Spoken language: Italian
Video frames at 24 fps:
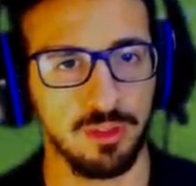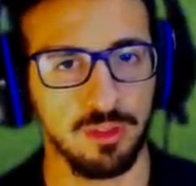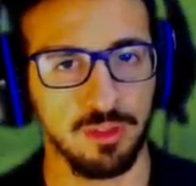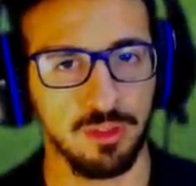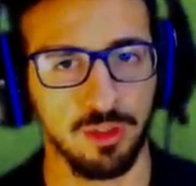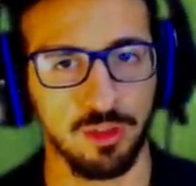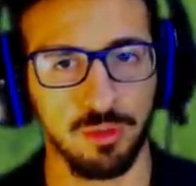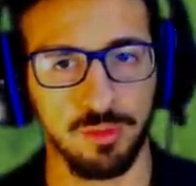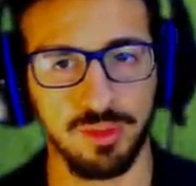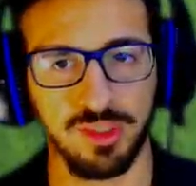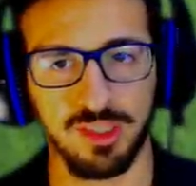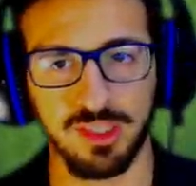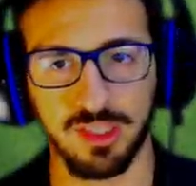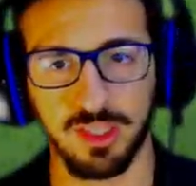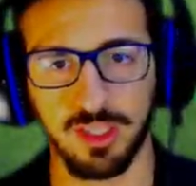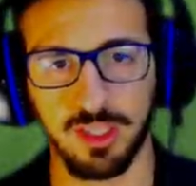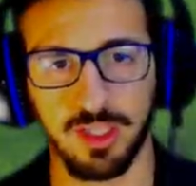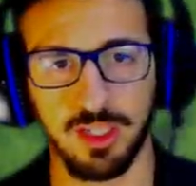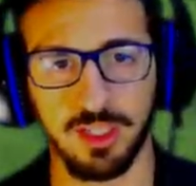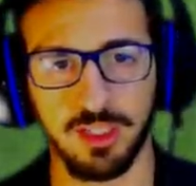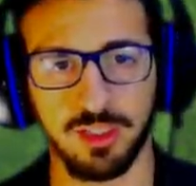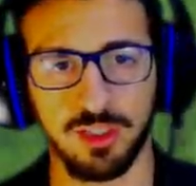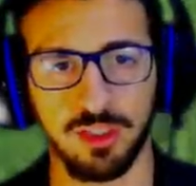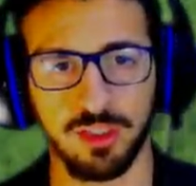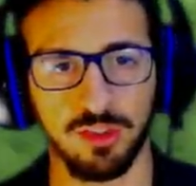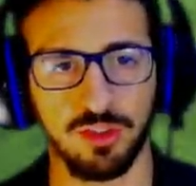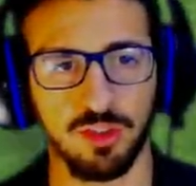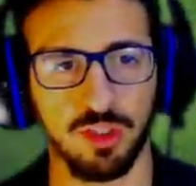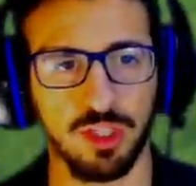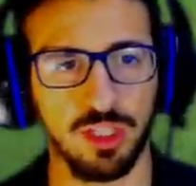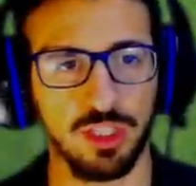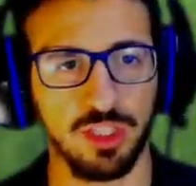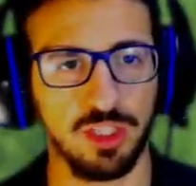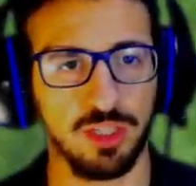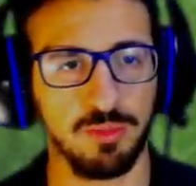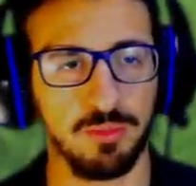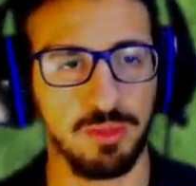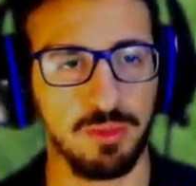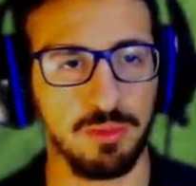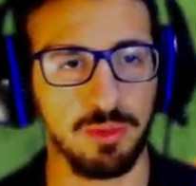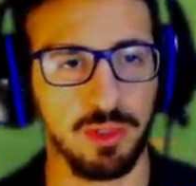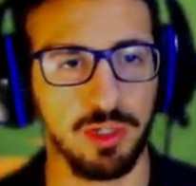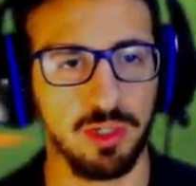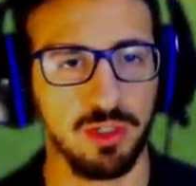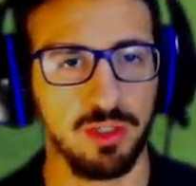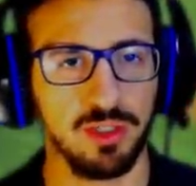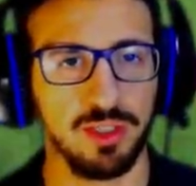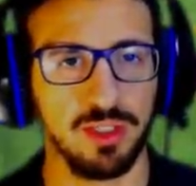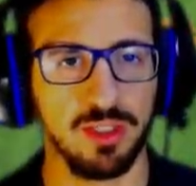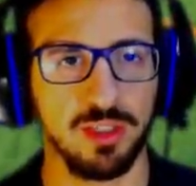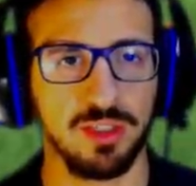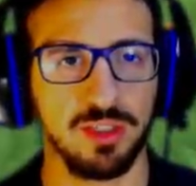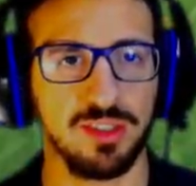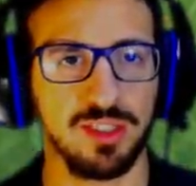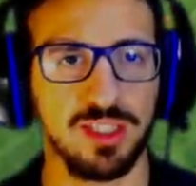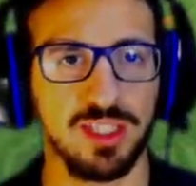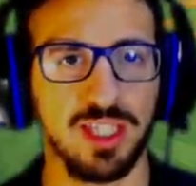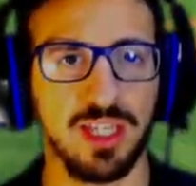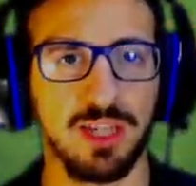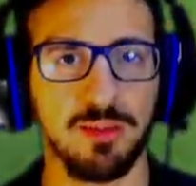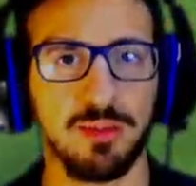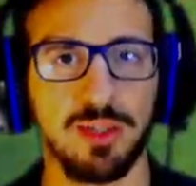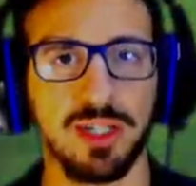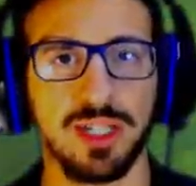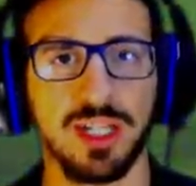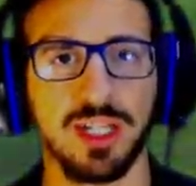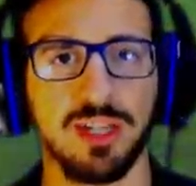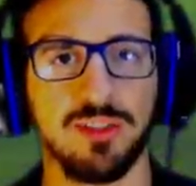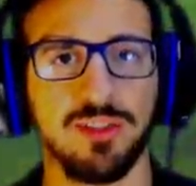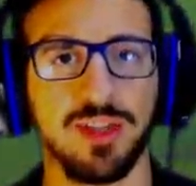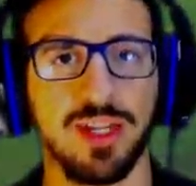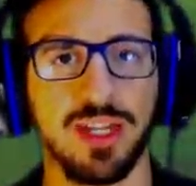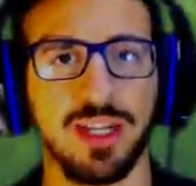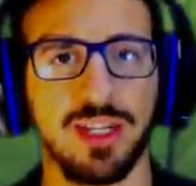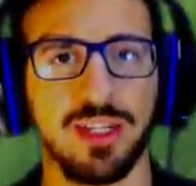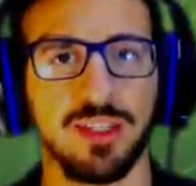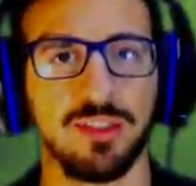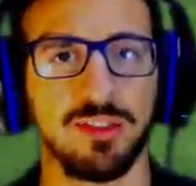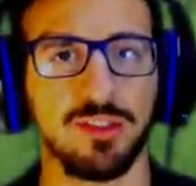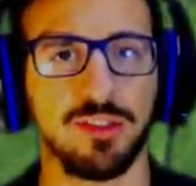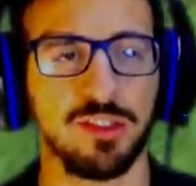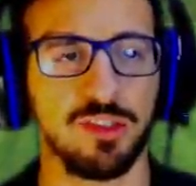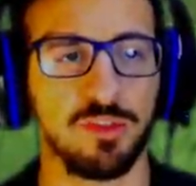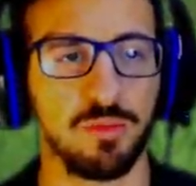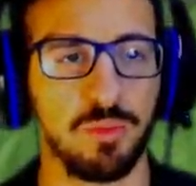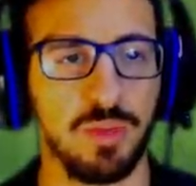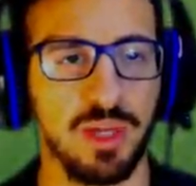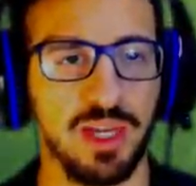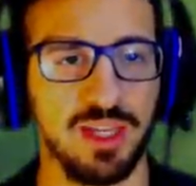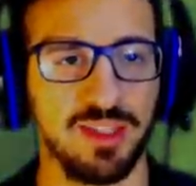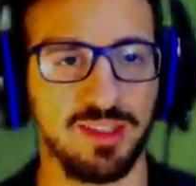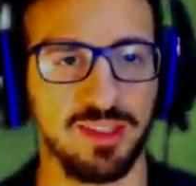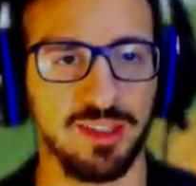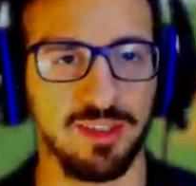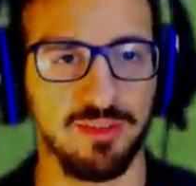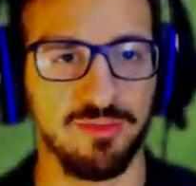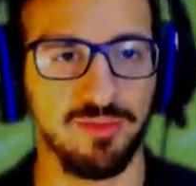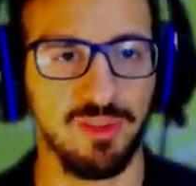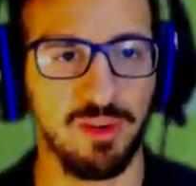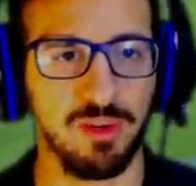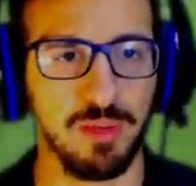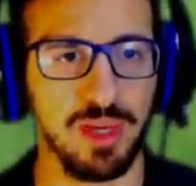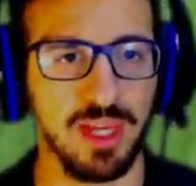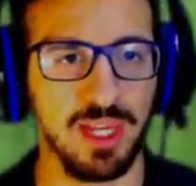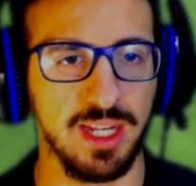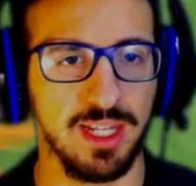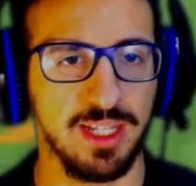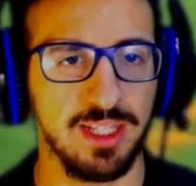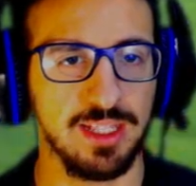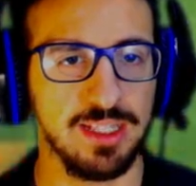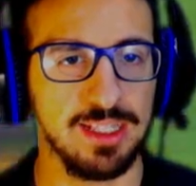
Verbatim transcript: Come si... Ah, ci sono le gemme però. Si chiama Caverne Sospese. Va bene.